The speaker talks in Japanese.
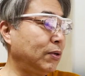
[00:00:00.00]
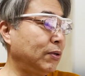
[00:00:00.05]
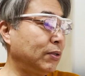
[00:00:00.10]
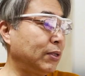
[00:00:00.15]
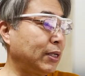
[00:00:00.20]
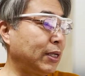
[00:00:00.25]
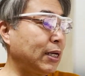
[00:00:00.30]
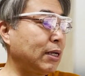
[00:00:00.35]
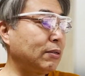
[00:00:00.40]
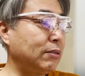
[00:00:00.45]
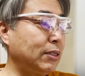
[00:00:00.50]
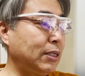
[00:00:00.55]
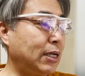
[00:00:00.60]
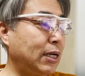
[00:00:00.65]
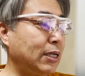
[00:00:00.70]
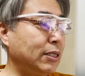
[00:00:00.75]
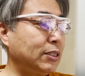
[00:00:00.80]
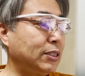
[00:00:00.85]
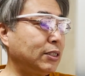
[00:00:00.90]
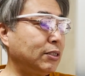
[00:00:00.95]
逆に
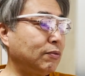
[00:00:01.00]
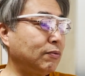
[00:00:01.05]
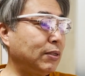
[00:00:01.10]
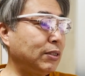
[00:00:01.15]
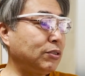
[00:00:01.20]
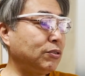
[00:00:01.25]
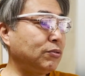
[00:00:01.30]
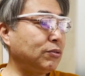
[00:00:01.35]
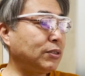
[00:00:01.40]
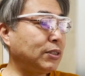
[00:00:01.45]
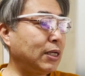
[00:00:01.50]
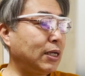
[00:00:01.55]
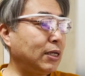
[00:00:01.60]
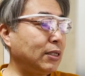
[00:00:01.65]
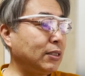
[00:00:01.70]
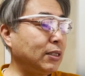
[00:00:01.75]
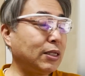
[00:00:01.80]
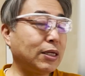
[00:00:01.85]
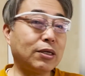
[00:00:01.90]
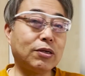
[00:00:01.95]
阪神は13
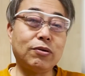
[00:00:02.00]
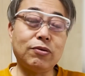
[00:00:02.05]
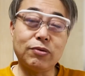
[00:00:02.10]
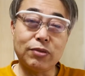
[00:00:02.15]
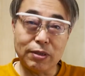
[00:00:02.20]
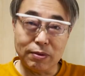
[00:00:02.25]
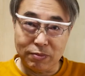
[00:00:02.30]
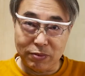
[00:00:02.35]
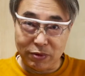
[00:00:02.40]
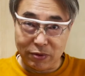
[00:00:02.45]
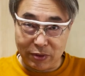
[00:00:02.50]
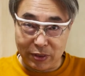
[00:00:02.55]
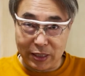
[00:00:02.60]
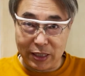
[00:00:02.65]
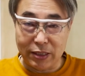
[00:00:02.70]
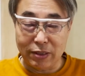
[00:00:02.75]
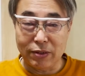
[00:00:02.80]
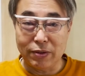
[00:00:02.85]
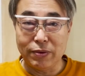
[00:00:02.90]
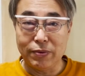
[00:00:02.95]
安打で9点も取っ
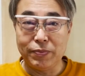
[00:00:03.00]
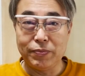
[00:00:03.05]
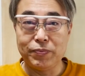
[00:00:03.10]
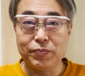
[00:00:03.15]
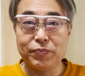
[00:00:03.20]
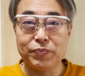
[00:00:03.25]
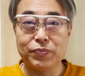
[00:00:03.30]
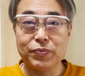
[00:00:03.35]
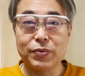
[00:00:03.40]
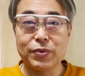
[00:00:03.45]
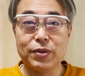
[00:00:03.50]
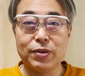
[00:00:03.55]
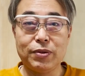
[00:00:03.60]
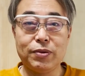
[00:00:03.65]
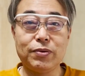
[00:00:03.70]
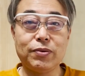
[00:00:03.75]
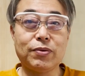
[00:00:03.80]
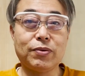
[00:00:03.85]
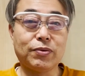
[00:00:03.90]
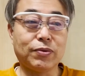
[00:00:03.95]
たと
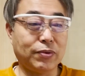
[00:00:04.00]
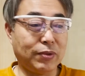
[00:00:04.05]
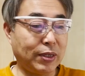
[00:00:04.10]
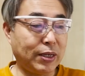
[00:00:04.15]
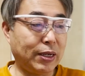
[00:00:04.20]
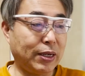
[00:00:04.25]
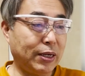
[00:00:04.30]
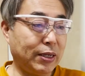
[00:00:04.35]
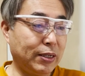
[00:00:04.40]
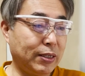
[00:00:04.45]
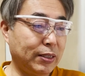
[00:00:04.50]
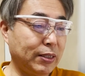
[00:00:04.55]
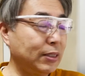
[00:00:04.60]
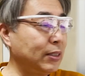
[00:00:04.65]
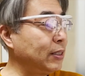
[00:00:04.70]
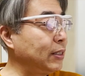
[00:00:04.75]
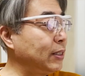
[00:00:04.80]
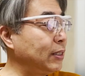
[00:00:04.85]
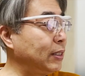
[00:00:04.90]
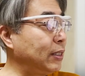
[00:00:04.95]
いうことで。
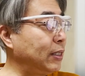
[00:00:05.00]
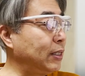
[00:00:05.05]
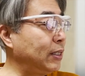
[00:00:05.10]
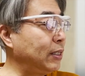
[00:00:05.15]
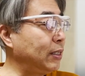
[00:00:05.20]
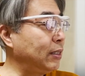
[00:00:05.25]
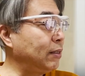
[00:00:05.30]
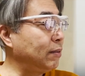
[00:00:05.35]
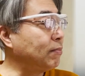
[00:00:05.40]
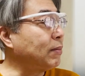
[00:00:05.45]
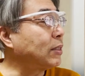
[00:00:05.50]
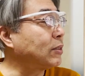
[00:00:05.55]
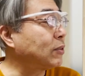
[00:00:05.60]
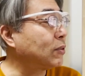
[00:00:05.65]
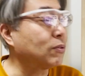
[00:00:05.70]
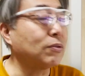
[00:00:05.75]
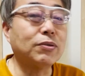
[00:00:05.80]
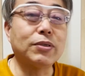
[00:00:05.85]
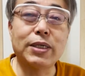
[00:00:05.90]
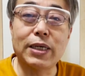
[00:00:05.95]
えー、まあ、ちょっ
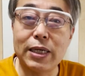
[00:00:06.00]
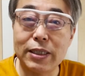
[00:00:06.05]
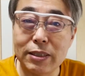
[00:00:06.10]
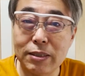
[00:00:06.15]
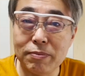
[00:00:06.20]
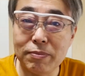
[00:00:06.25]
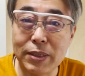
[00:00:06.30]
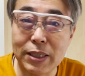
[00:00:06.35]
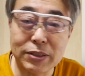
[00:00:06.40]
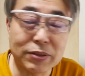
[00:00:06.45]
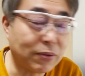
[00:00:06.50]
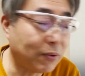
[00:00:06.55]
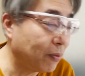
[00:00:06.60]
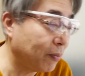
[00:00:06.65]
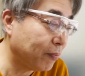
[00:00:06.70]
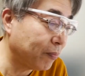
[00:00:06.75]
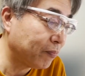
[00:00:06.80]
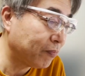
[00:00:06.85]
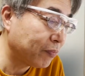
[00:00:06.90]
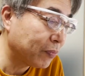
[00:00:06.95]
と振り返ってみましょ
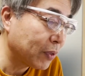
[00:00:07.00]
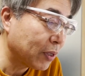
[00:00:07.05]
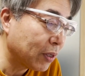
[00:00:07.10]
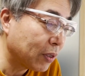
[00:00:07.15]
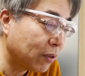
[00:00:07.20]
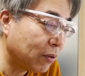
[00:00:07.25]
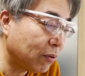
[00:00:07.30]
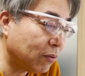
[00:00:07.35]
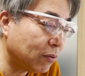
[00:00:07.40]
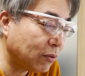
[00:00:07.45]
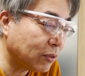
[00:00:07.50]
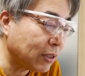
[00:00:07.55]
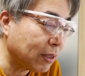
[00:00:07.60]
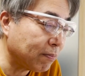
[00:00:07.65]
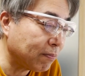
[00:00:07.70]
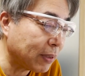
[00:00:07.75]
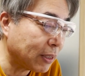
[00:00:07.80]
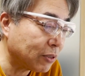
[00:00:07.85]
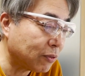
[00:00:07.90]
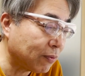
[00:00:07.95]
う。今日の
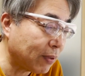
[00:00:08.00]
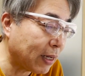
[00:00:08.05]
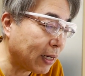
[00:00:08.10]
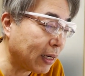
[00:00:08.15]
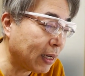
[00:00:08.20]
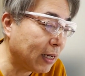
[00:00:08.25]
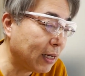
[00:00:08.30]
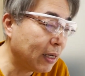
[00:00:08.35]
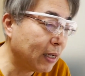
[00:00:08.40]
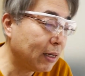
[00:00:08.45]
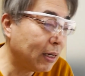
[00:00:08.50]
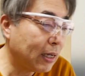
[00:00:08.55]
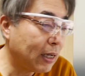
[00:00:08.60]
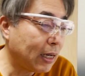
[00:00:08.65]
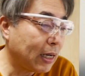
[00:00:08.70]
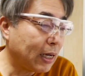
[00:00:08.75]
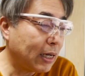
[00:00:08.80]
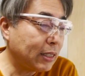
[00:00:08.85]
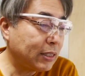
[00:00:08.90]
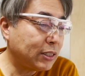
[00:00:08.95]
先発は、
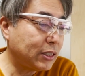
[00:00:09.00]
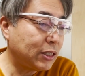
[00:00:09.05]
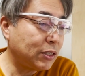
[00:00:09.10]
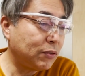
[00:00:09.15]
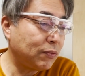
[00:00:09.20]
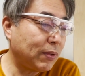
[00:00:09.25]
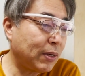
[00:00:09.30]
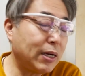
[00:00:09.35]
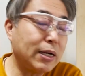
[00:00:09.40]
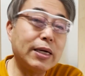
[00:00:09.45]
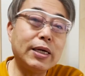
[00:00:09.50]
阪神は